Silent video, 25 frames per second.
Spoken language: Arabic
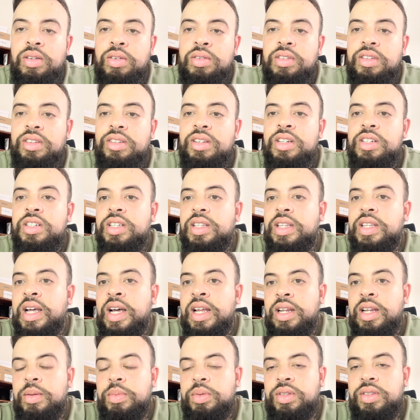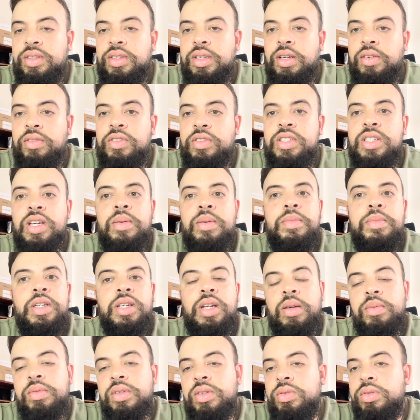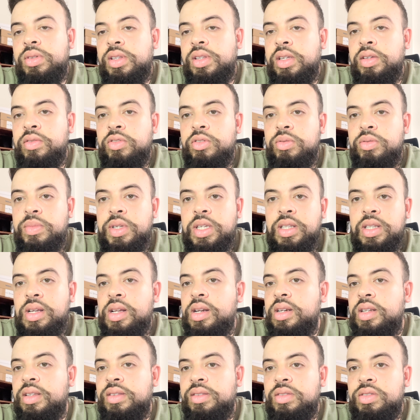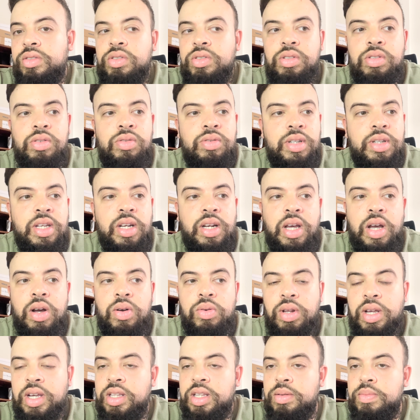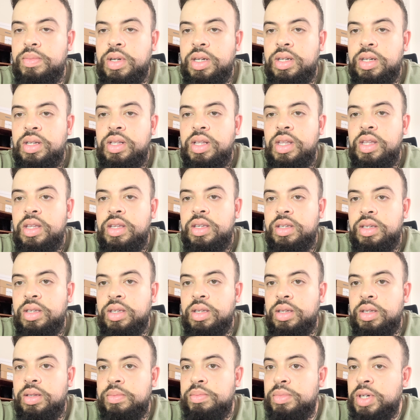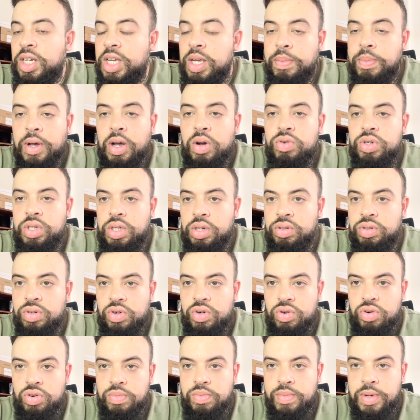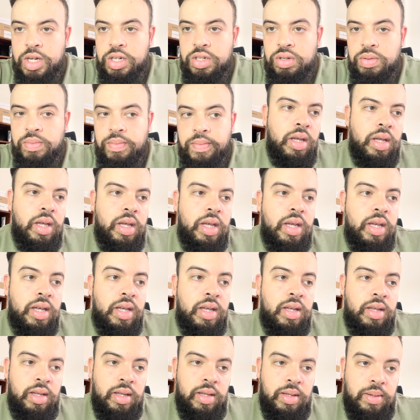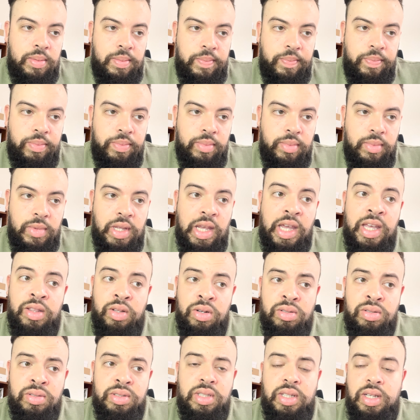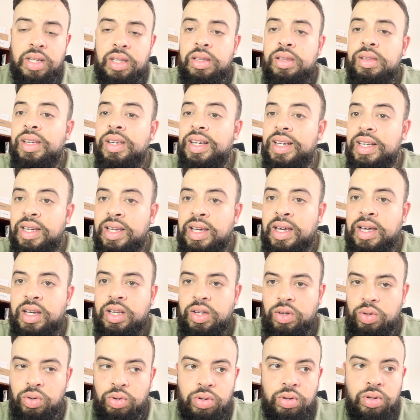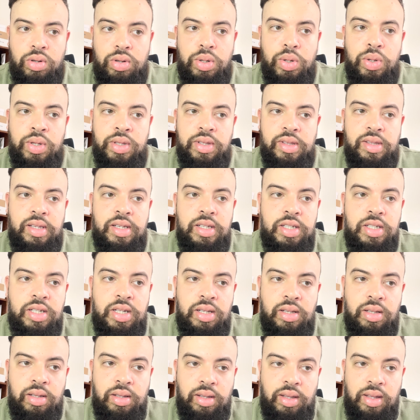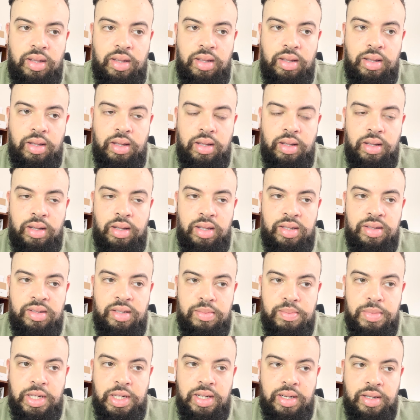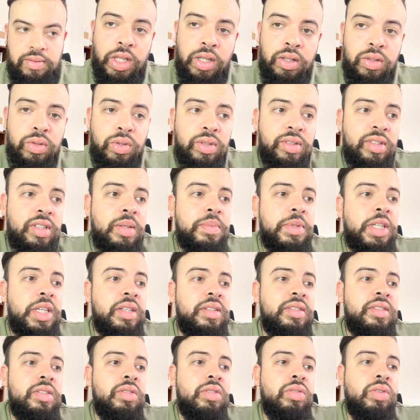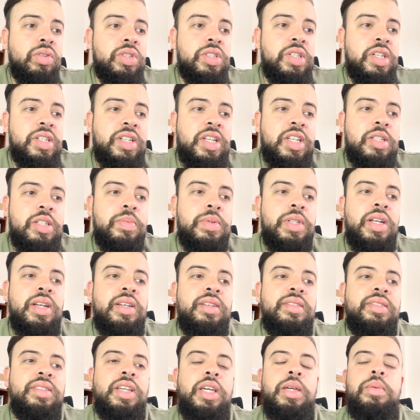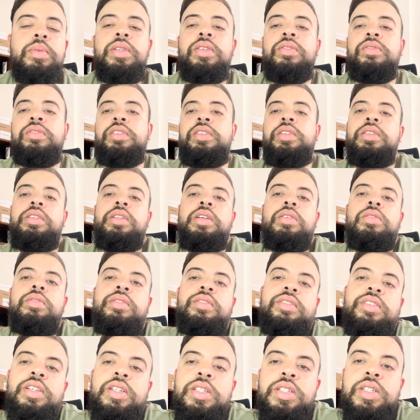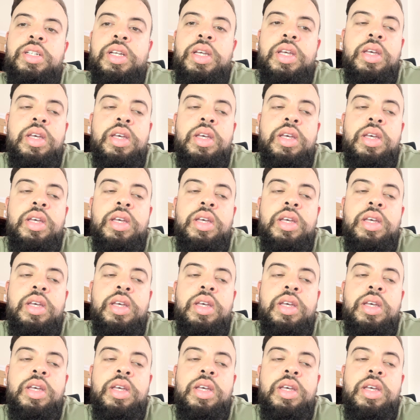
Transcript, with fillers: لو ان سي جي طالع بزاف اكثر من 95% ديال لي زيتيديون كيلقاو الخدمه ما كيبقاوش اون شوماج اي دونك سي كلير كو لو ان سي جي احسن من لافاك دوزيام كيسيون قتاش كتبدا لانسكريبسيون في ديال لو ان سي جي